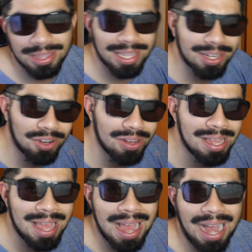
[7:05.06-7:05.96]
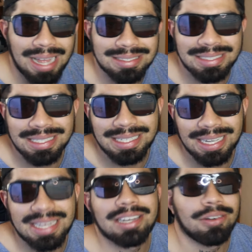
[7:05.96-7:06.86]
que tengo. Así
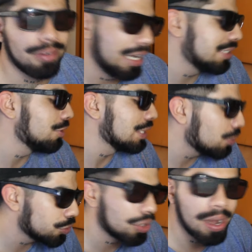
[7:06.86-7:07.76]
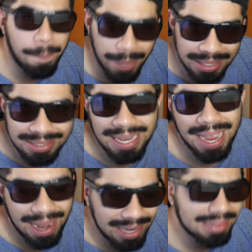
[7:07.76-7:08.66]
que les digo, incluso el pase
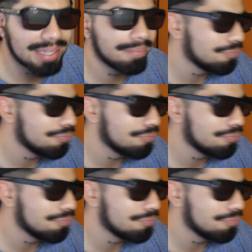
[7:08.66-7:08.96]
élite.